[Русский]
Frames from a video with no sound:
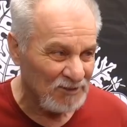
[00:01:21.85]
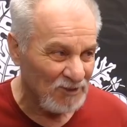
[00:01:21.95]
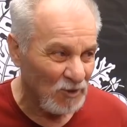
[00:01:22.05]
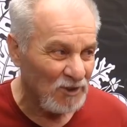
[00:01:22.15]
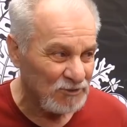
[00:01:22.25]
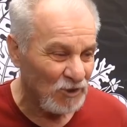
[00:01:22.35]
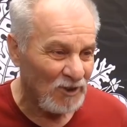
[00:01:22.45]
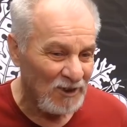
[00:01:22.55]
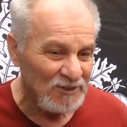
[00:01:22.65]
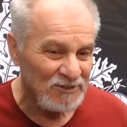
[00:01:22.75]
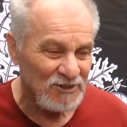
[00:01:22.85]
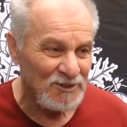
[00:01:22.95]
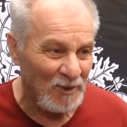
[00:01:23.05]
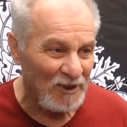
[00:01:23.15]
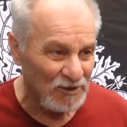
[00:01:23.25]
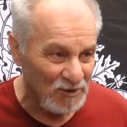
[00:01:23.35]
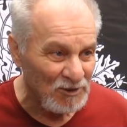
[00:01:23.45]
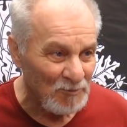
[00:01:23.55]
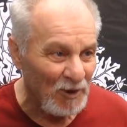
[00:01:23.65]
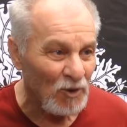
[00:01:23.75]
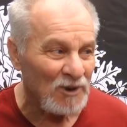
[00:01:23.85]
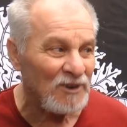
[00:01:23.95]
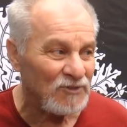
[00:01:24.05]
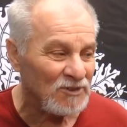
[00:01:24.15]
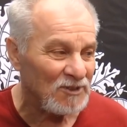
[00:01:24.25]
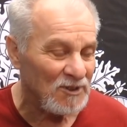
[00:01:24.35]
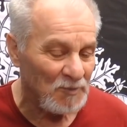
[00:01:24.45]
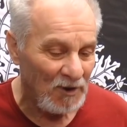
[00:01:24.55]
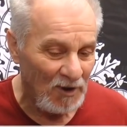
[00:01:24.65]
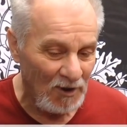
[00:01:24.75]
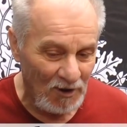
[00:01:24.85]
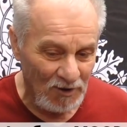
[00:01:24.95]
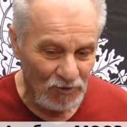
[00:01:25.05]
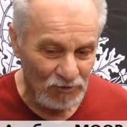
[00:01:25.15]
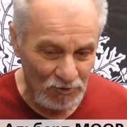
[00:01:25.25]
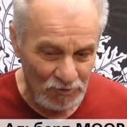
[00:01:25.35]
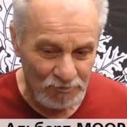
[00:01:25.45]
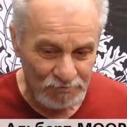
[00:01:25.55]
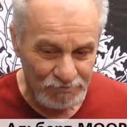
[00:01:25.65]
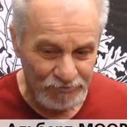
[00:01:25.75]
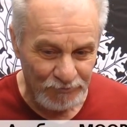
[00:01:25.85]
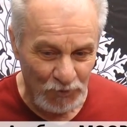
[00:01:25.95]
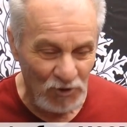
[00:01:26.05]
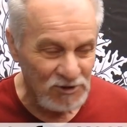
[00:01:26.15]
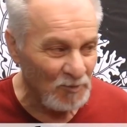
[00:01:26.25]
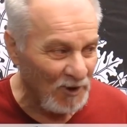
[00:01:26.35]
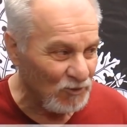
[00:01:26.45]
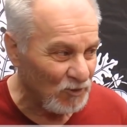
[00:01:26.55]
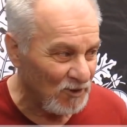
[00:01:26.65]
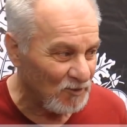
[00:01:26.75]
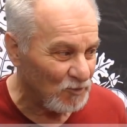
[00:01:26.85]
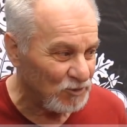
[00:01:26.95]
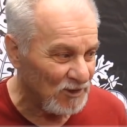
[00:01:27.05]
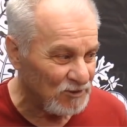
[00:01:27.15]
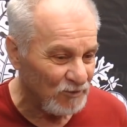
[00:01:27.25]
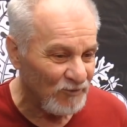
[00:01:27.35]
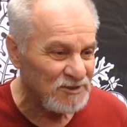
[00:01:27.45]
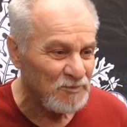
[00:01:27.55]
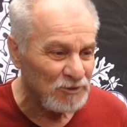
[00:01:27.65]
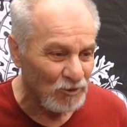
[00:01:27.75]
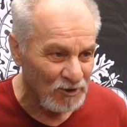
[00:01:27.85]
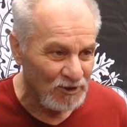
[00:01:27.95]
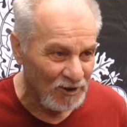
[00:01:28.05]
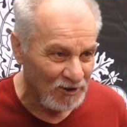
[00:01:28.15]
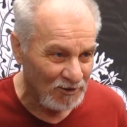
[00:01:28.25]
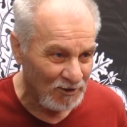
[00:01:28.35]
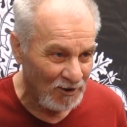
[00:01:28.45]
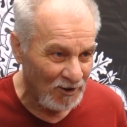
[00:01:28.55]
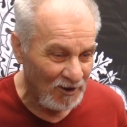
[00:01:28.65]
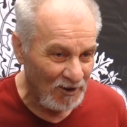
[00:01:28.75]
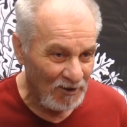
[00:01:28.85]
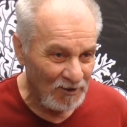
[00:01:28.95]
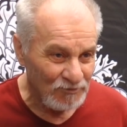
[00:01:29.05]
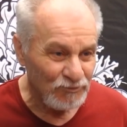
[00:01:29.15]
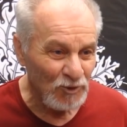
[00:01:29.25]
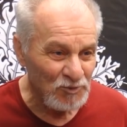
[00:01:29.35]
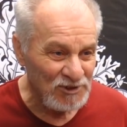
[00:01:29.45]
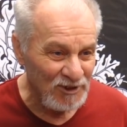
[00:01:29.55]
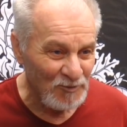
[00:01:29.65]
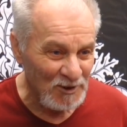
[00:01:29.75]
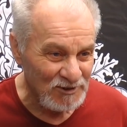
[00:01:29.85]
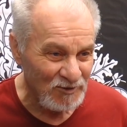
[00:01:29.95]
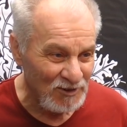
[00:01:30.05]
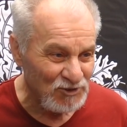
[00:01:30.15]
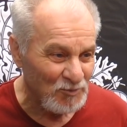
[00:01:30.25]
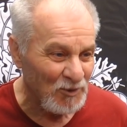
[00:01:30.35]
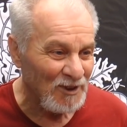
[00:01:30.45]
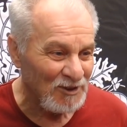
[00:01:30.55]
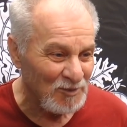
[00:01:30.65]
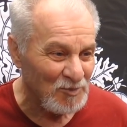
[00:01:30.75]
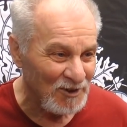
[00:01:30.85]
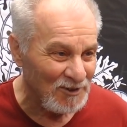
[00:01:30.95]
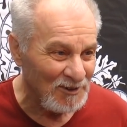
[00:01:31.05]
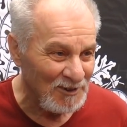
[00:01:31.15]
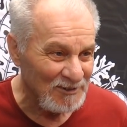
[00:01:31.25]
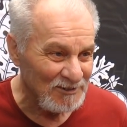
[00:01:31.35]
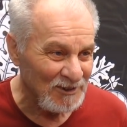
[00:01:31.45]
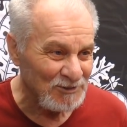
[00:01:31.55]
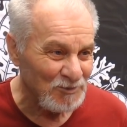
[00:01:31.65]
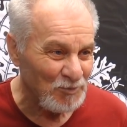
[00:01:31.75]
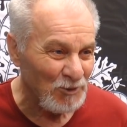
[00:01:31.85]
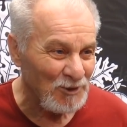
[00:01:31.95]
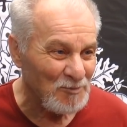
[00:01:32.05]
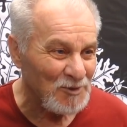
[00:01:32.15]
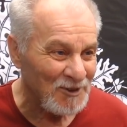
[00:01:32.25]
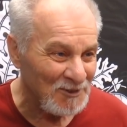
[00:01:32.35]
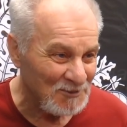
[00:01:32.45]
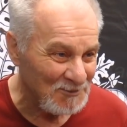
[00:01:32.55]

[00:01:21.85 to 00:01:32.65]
Это около трех лет занимаюсь именно пауэрлифтингом. Ну, в прошлом году я участвовал в восьми турнирах в том числе в Москве на чемпионате мира, стал чемпионом мира.